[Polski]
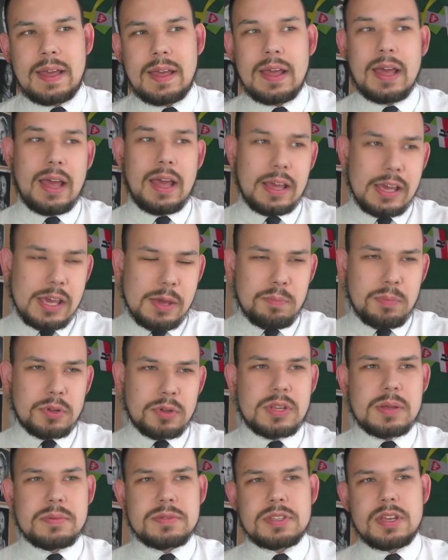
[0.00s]
i
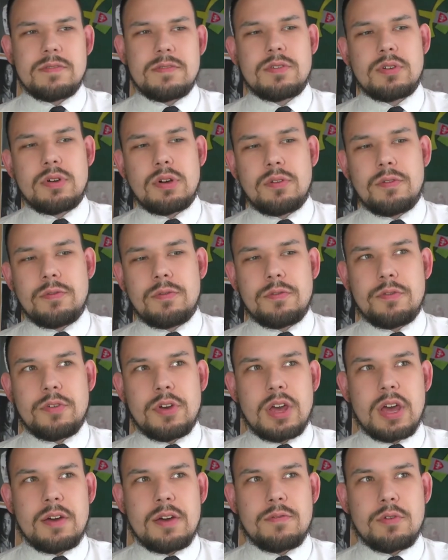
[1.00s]
potem z niej
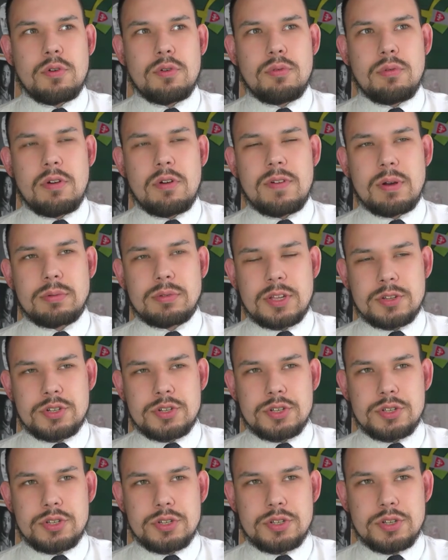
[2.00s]
wyewoluował
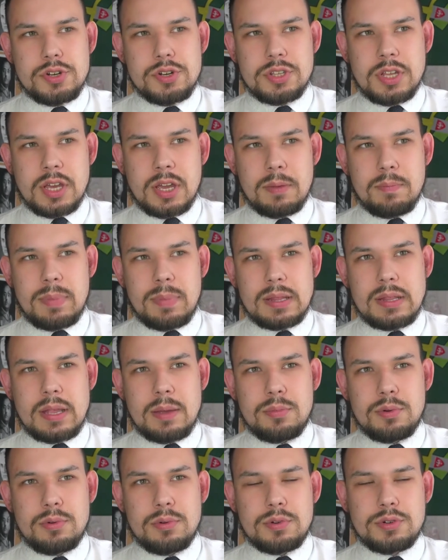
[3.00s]
T-34. BT
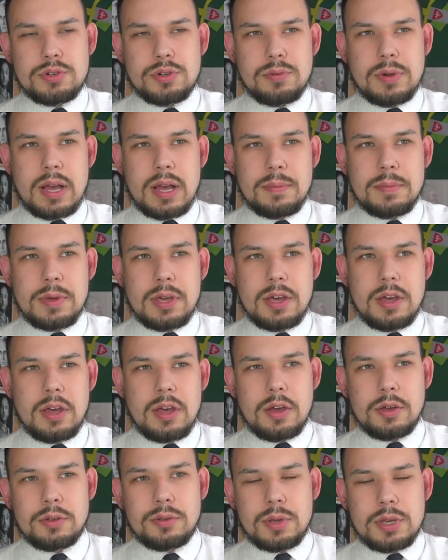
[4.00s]
były czołgami,
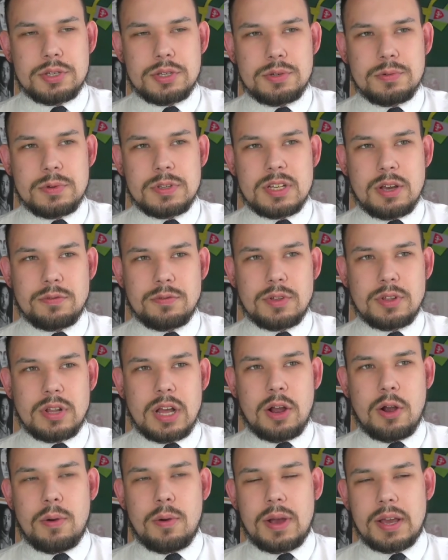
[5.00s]
które jeździły zarówno na
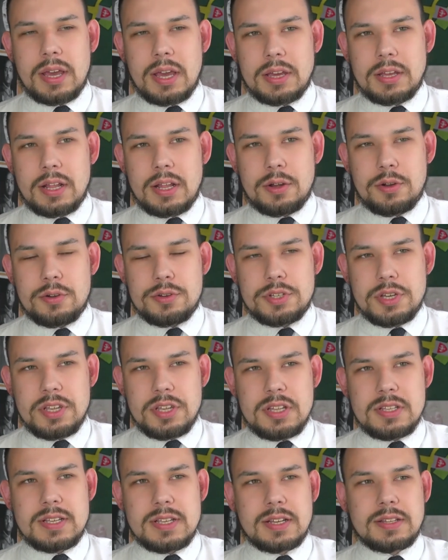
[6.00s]
kołach, jak i na
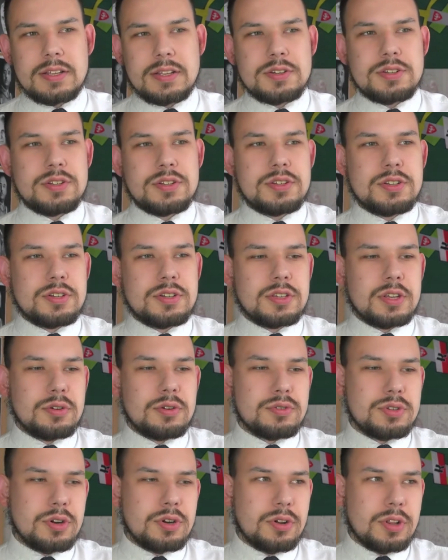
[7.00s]
gąsienicach. T-34 już
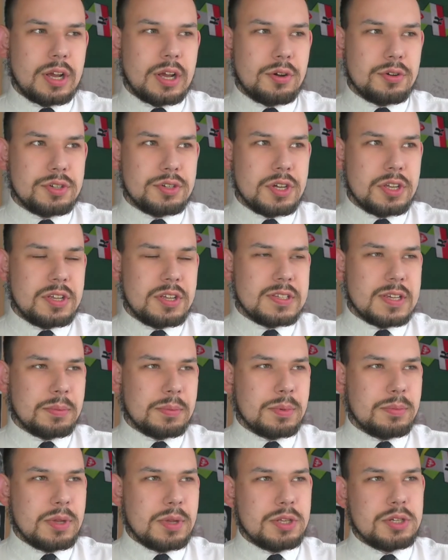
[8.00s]
tylko na gąsienicach. My
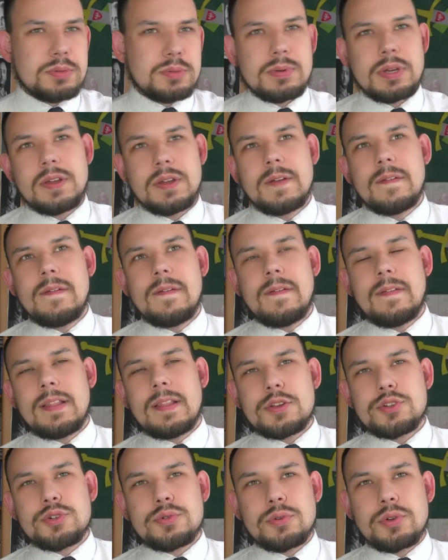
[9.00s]
mieliśmy
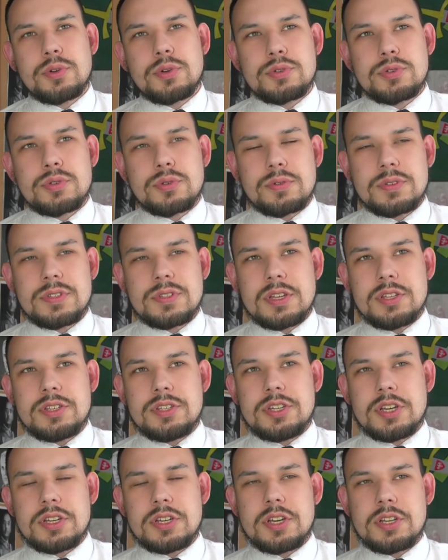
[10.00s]
naszą konstrukcję
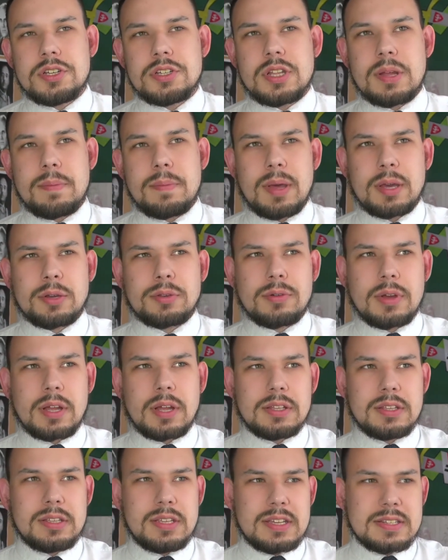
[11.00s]
10TP, która
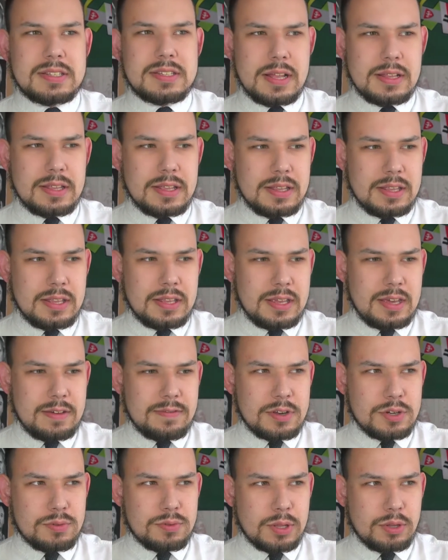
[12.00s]
niestety nie
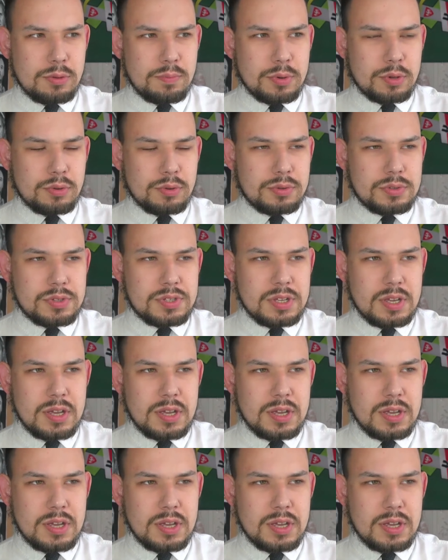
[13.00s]
weszła do produkcji